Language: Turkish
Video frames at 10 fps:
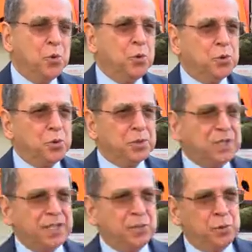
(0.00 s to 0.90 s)
ucuz
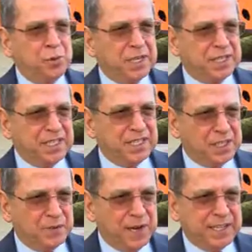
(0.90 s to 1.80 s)
ya da ücretsiz
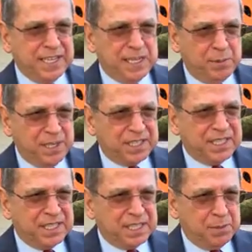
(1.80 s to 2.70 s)
istifade
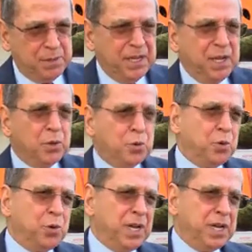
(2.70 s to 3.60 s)
edebilirsiniz gibi
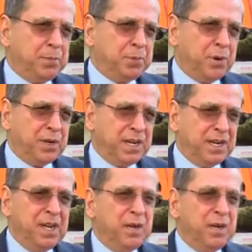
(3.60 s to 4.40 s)
duyurular yapıyorlar.